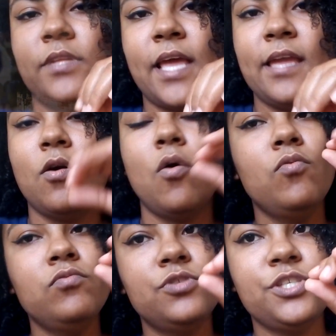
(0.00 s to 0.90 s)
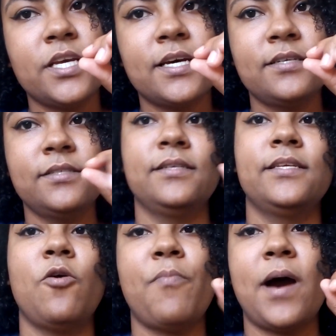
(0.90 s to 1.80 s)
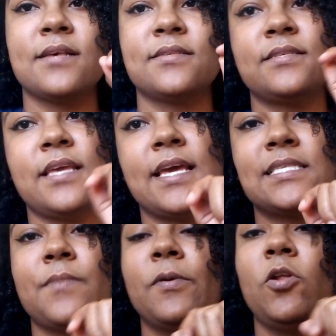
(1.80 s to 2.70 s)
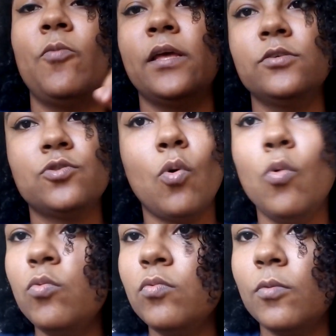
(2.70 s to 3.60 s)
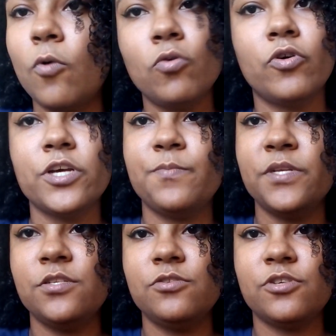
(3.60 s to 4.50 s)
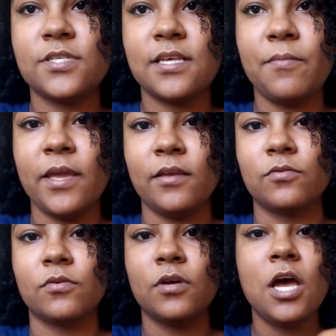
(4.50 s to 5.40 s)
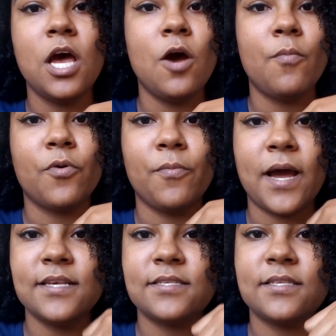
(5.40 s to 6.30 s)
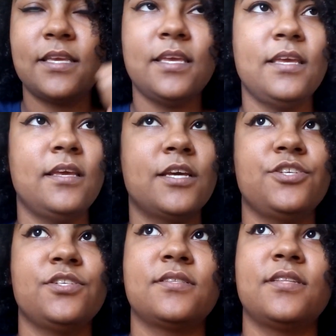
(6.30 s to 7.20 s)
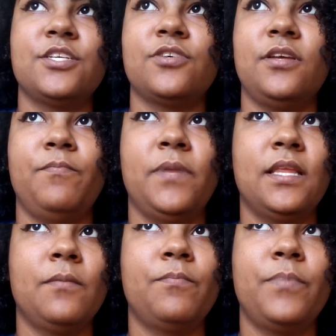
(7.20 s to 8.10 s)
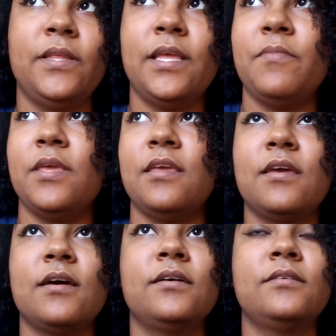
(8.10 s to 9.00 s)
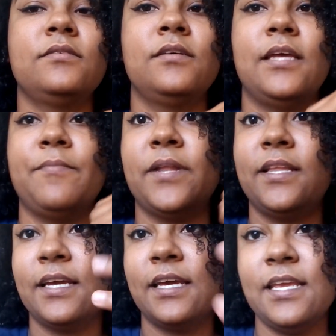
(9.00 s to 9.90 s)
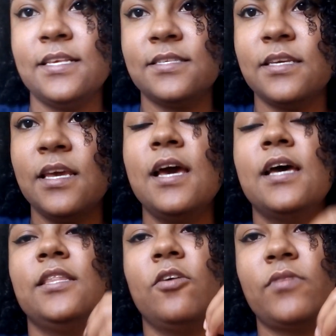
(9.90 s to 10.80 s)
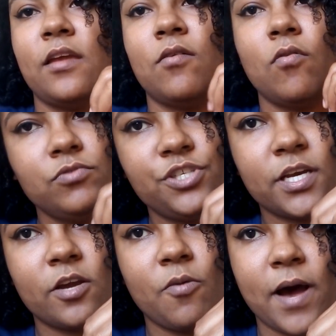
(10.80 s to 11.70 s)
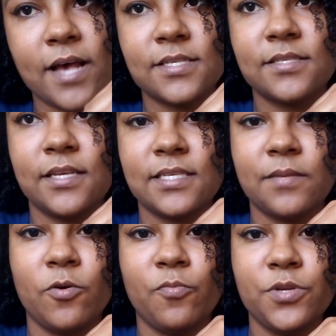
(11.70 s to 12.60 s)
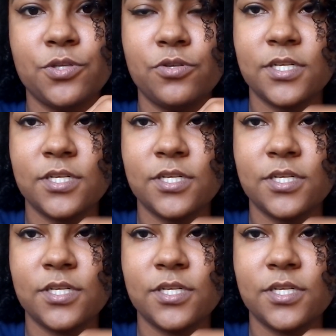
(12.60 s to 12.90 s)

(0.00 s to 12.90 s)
tem um dia que eu passe sem receber pelo menos um ou dois pedidos de orçamento. Por mais que a gente esteja em plena pandemia, em plena crise, não tem um dia que eu passe sem receber um pedido de